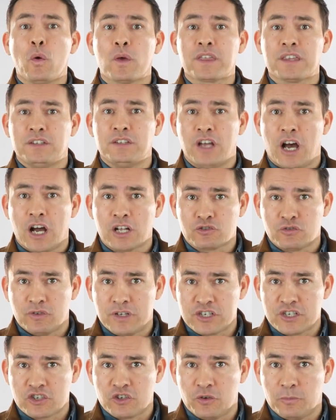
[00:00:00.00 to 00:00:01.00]
Что касается
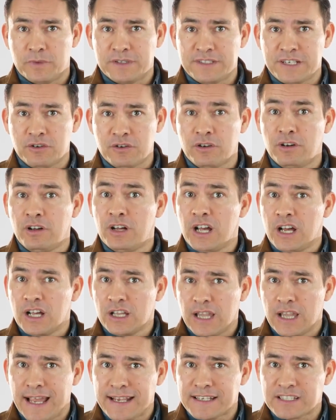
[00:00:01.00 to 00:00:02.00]
материала, то я
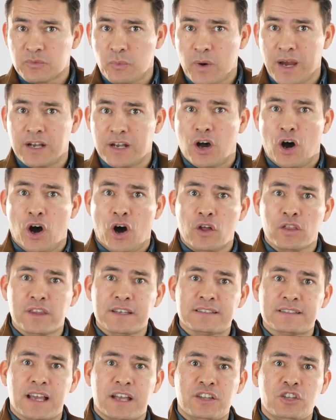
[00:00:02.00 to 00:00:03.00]
рекомендую замшу.
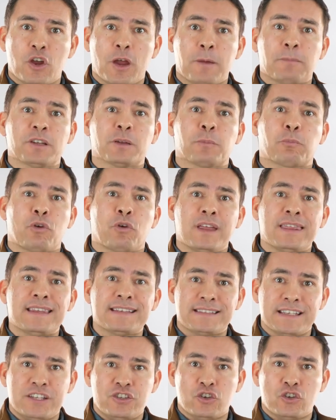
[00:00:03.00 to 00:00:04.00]
Много кто
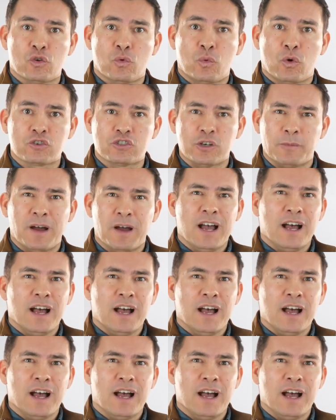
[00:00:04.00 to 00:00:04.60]
считает, что кожаная